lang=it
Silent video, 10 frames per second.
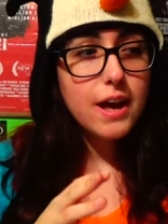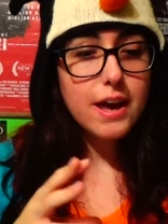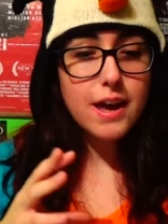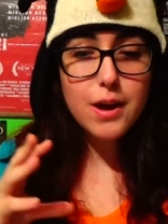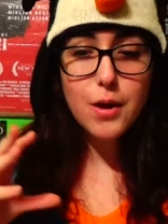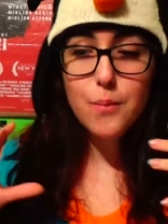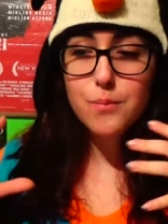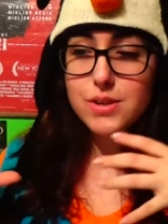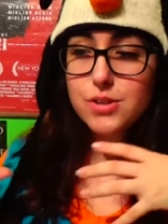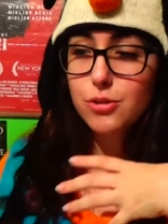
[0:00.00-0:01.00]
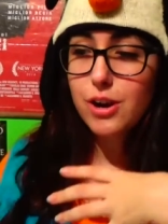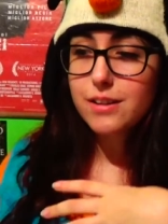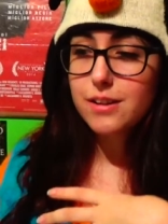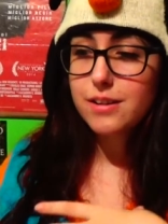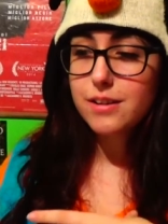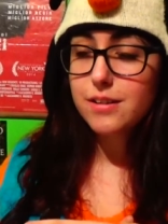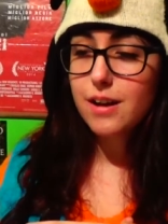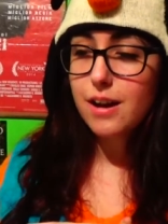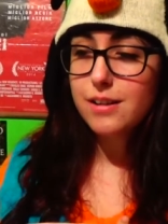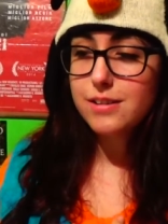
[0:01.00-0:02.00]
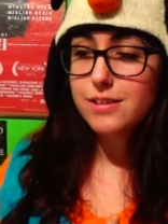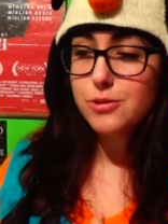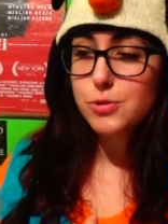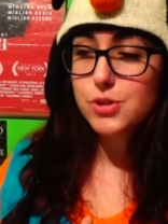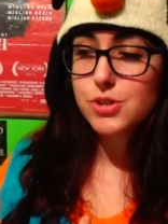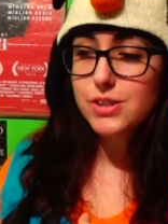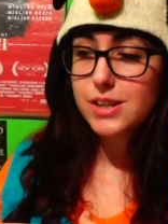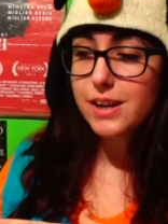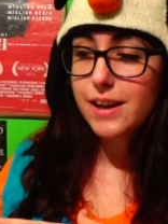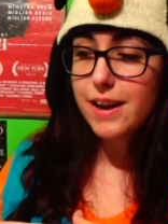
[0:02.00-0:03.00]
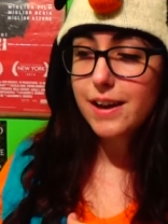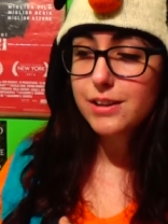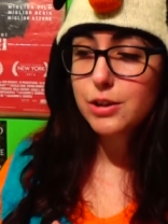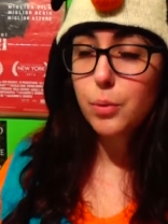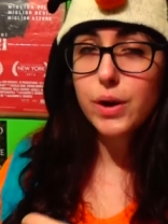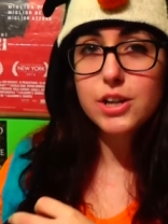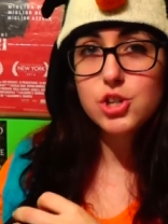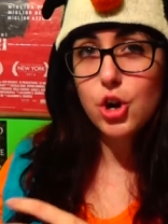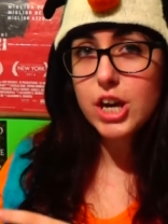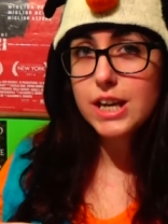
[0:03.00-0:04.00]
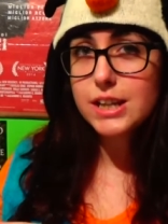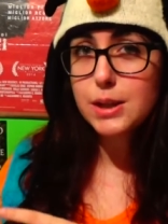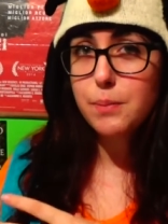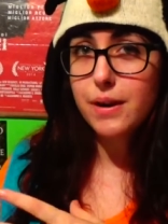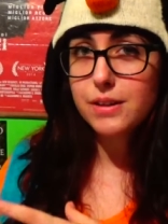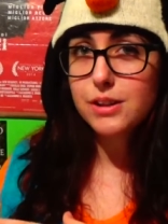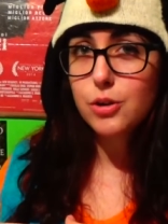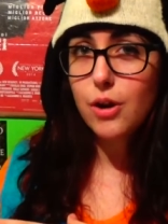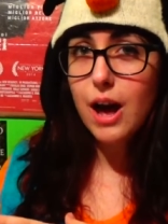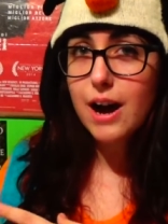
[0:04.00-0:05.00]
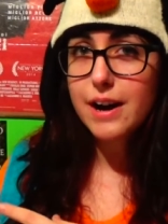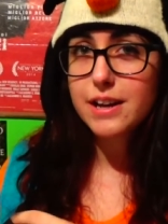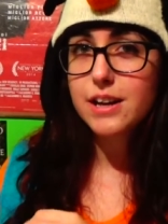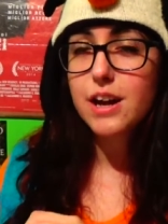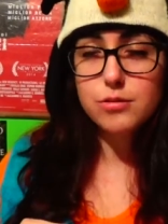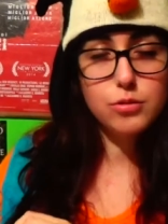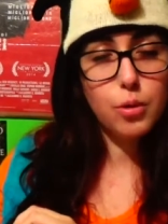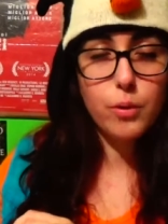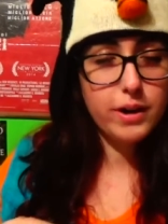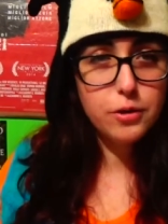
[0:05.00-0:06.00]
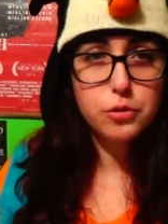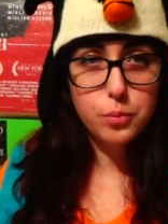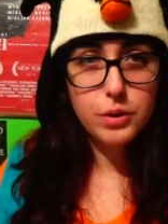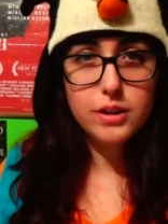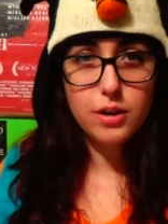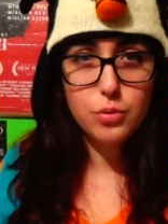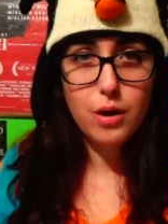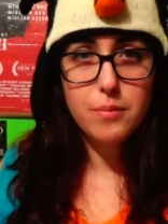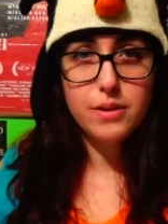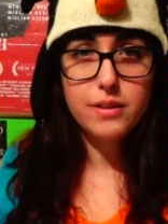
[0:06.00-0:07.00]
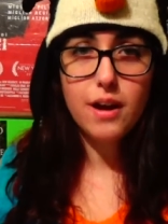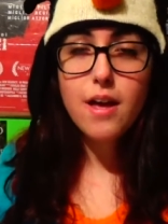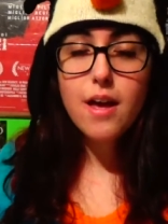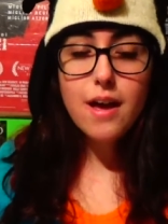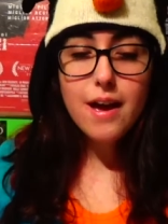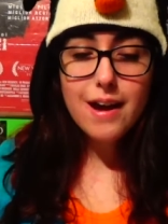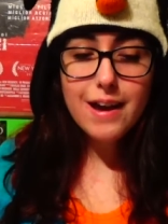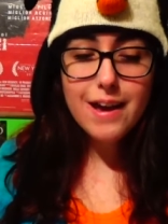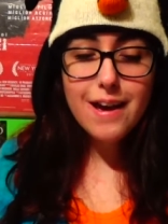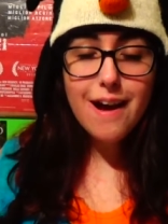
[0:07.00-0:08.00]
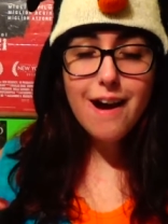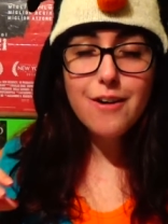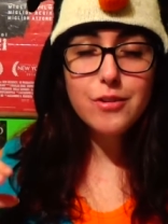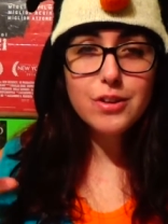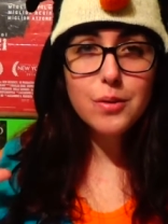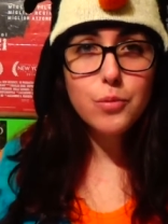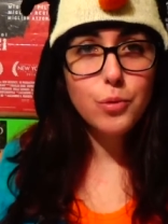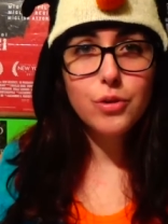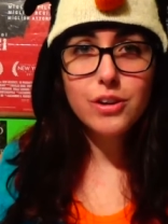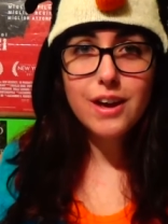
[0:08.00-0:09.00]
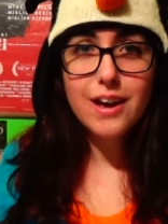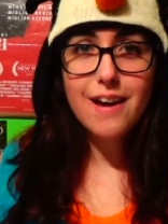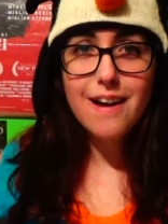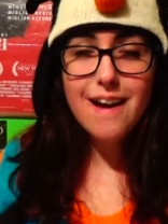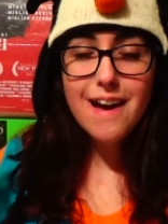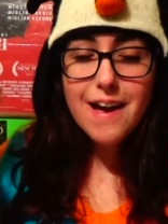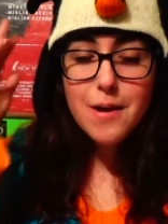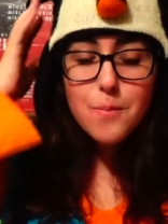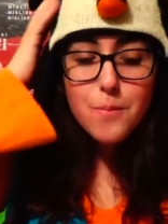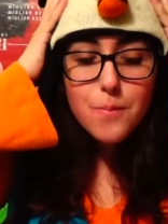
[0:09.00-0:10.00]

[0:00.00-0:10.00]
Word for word: e mescolateli allo stile di quei giochi indie particolari, non quelli in 8 bit naturalmente, e avrete Mune che è